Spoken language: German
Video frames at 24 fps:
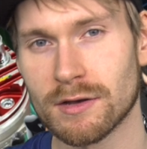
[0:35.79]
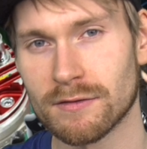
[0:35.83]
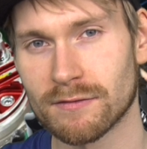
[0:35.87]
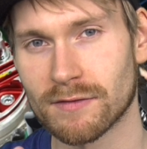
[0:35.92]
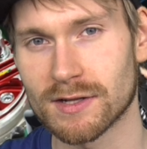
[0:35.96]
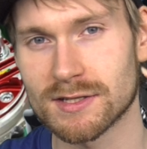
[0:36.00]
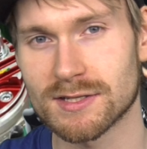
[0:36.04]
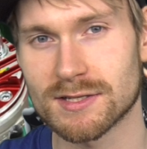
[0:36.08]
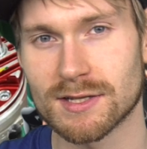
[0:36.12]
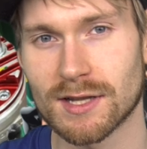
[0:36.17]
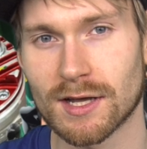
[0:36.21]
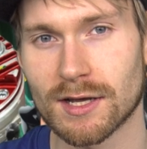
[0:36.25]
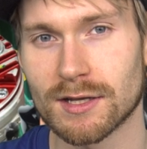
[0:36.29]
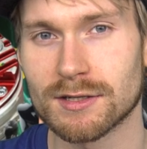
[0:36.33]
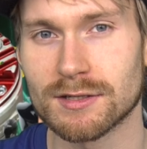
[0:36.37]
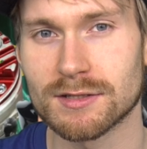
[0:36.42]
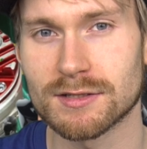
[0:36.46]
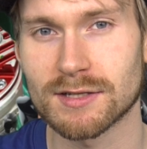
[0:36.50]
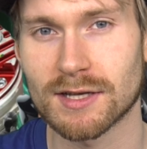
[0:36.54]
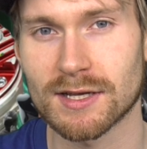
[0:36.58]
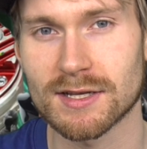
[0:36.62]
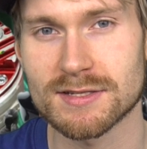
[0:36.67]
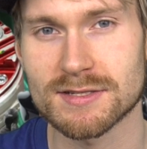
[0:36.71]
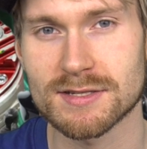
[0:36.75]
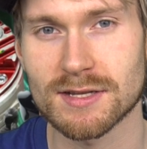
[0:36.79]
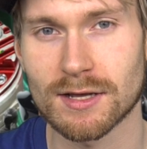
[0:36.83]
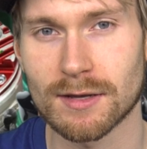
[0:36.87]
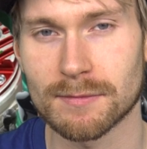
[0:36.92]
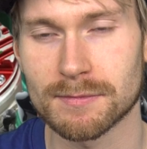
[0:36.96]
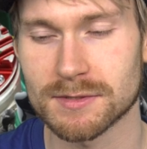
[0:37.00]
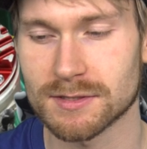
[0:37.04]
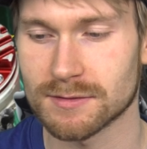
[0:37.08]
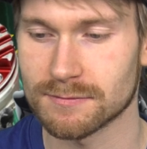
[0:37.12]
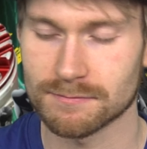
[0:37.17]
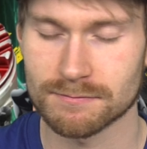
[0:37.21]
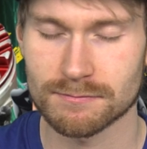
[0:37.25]
Falls ihr daran Interesse
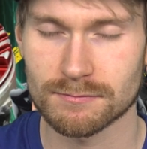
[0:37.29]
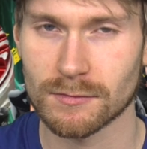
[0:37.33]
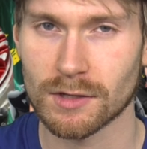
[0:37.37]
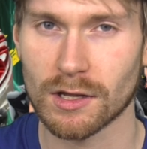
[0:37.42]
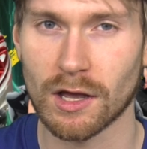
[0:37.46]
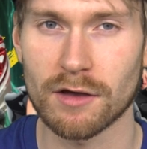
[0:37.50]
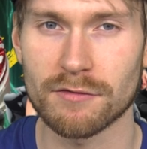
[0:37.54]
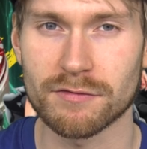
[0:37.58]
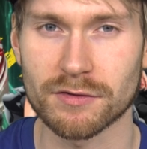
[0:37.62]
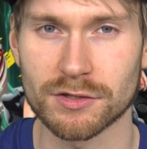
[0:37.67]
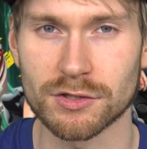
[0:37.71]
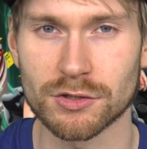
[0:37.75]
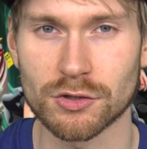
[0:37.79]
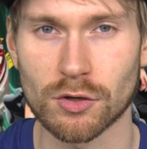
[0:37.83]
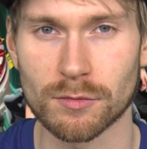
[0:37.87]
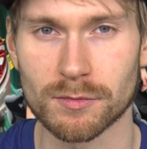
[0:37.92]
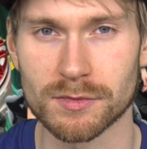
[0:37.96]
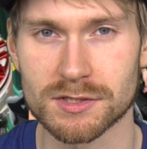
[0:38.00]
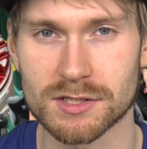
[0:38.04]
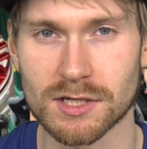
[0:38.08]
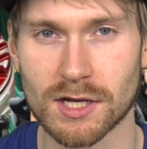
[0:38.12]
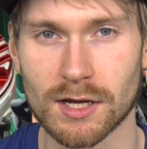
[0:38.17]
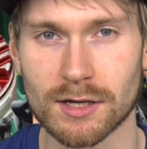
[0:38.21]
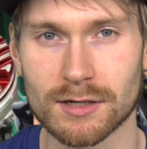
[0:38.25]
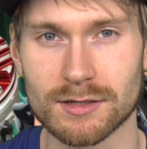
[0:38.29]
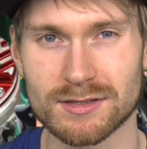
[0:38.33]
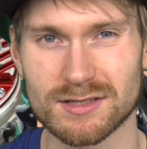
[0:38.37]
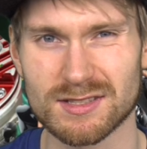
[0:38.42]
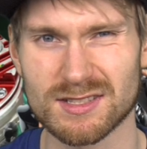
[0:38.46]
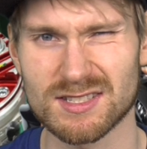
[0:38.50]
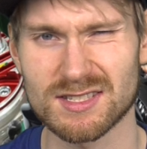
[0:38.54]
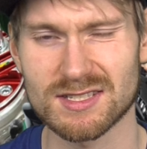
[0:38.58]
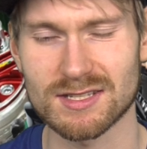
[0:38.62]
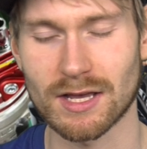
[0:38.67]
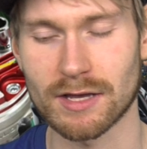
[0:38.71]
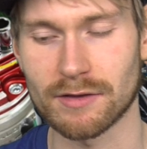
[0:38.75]
habt, einfach in die Kommentare,
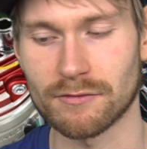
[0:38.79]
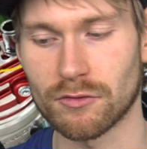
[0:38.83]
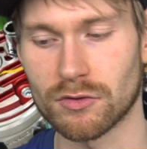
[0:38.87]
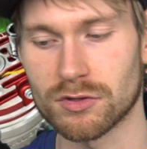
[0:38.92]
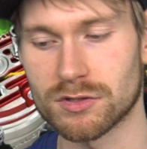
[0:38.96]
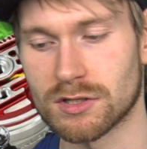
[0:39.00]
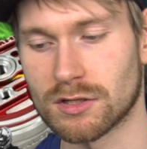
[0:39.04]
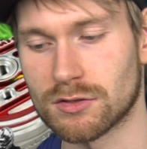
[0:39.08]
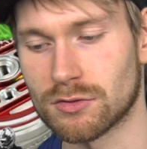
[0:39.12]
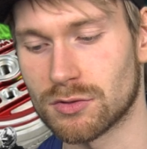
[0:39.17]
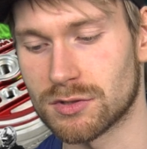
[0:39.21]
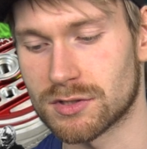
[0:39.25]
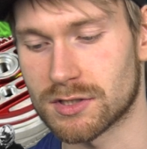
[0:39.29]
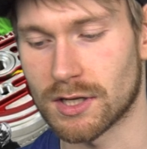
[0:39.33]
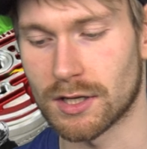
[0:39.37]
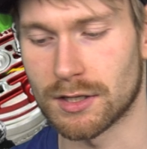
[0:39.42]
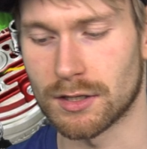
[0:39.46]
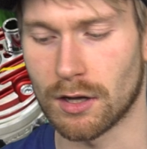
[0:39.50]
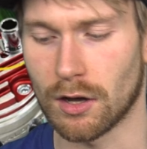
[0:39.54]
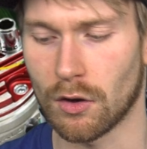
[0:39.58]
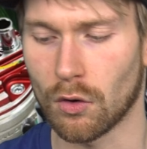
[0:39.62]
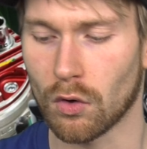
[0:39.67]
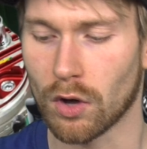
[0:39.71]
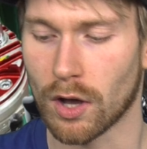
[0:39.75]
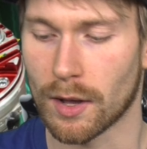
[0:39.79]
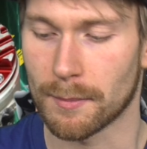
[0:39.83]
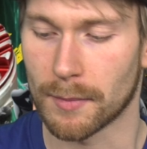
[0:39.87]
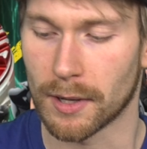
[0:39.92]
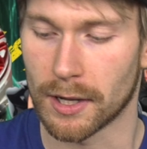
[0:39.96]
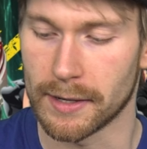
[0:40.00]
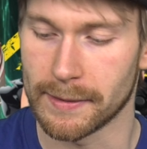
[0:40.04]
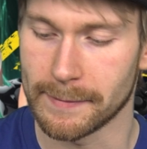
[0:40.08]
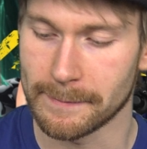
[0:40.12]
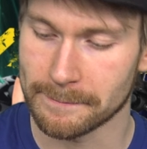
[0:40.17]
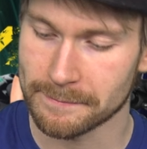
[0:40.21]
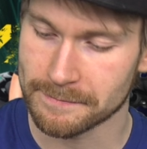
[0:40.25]
zeigen wir euch natürlich gerne auch
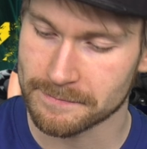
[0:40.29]
einmal.